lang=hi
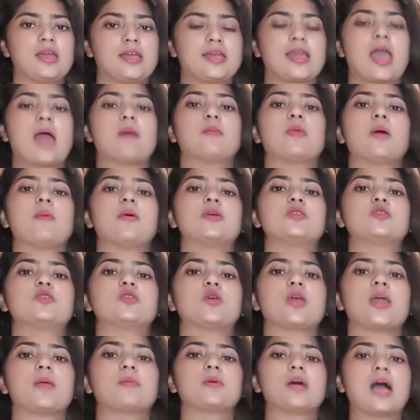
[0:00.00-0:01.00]
कैमरामैन
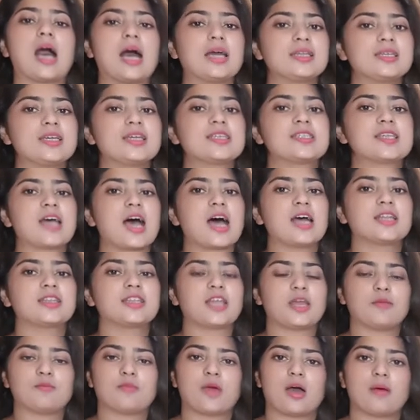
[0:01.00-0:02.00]
जुहेब खान के साथ
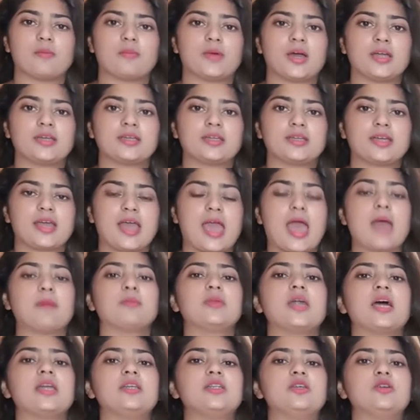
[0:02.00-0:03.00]
तयबा भट्ट
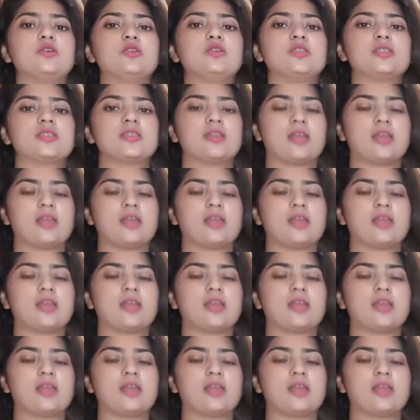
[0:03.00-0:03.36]
एमरा न्यूज़